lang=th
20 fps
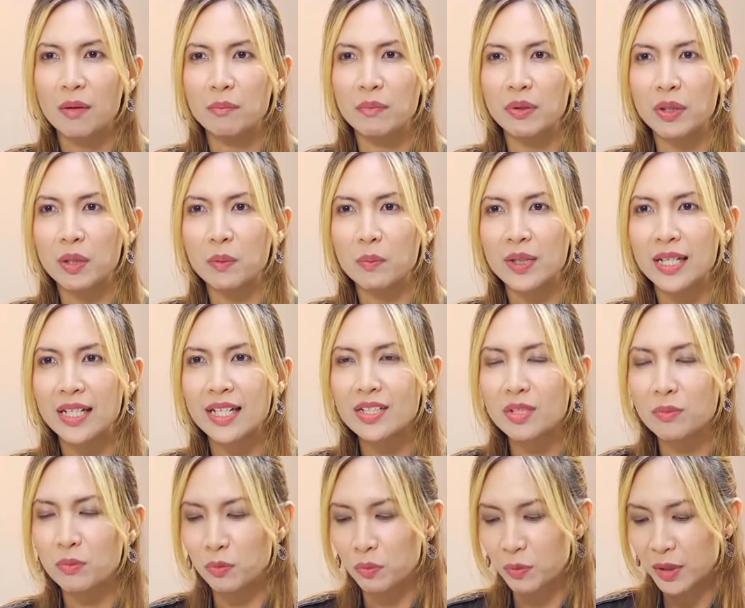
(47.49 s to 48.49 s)
หมายความว่าถ้า
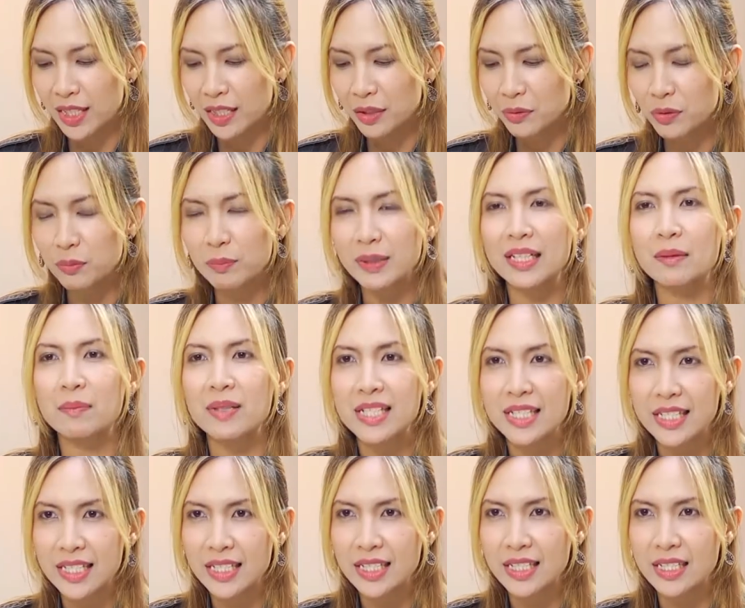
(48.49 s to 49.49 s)
สมมติว่าคุณเป็นนักบั
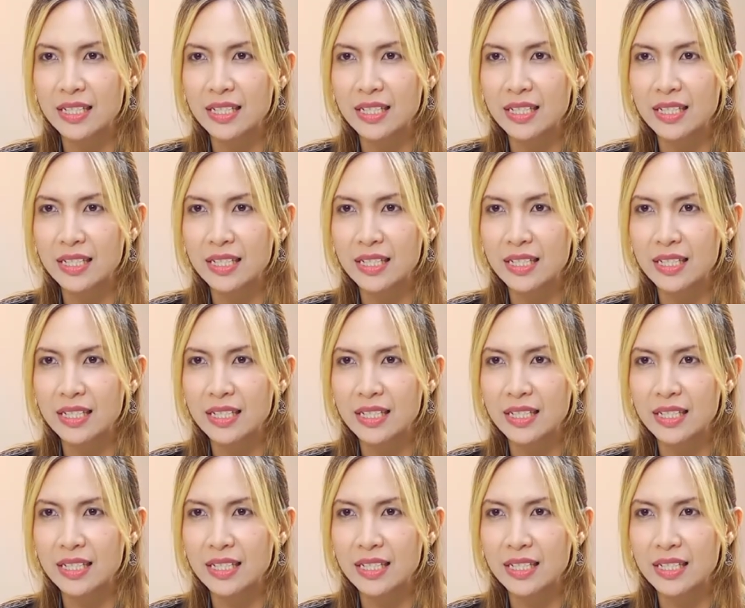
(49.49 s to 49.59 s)
ญชี